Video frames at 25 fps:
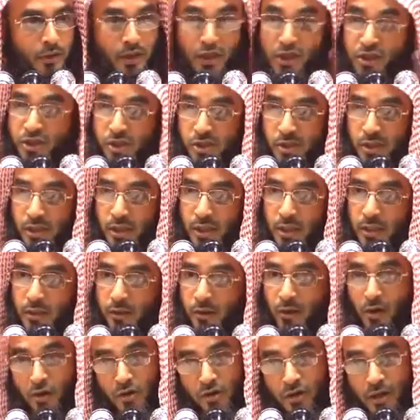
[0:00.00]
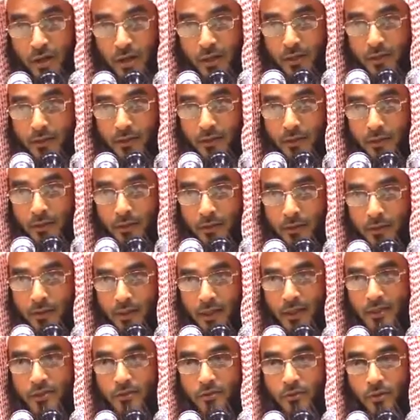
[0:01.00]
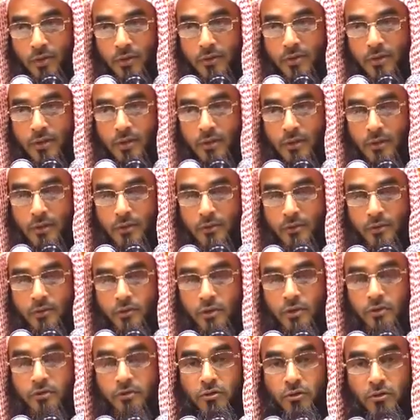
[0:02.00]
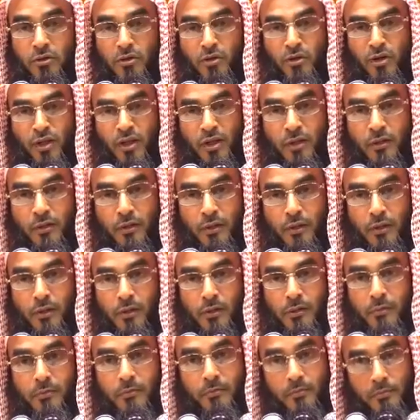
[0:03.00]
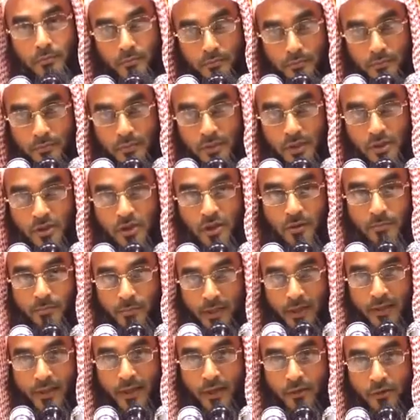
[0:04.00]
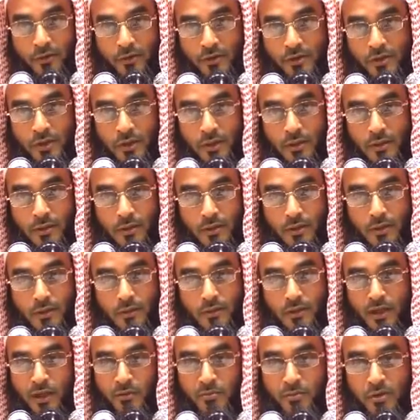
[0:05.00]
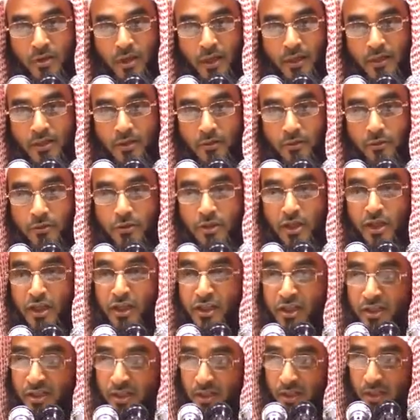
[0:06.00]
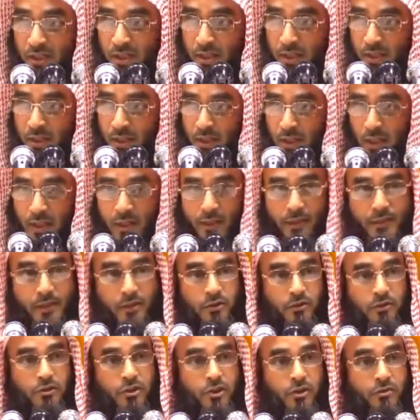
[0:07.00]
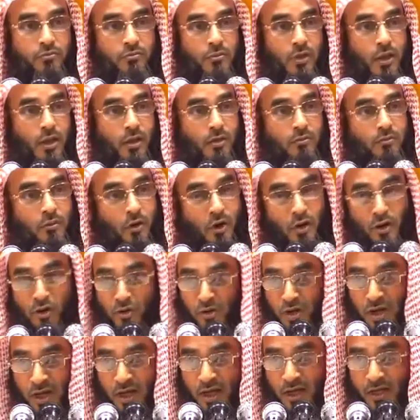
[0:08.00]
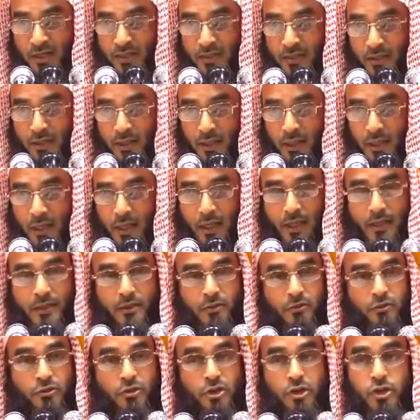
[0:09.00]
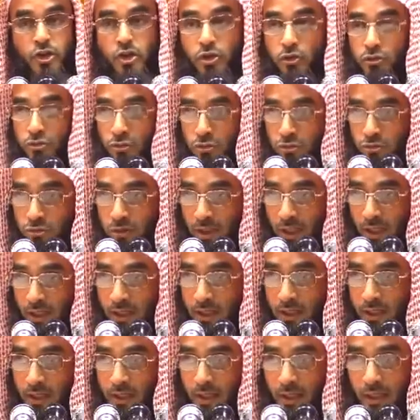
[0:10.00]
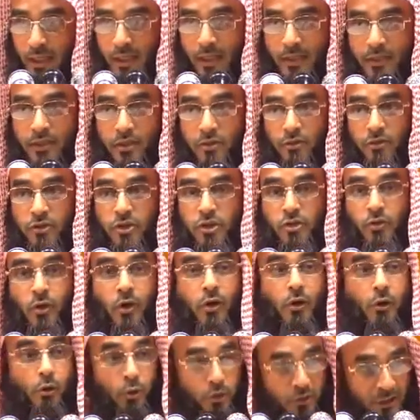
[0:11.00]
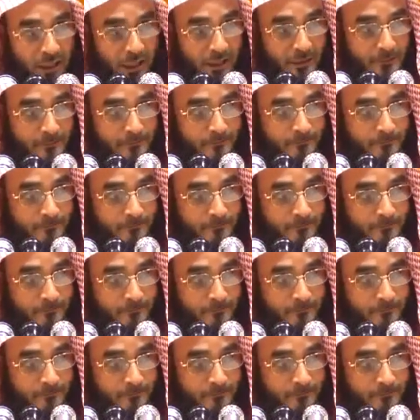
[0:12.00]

হিংসা অহংকার কাজ করেছে সত্য গ্রহণে যেসব বাধা রয়েছে তার মধ্যে একটি হচ্ছে হিংসা আরেকটি হচ্ছে অহংকার আরেকটি হচ্ছে শত্রুতা আরেকটি হচ্ছে অজ্ঞতা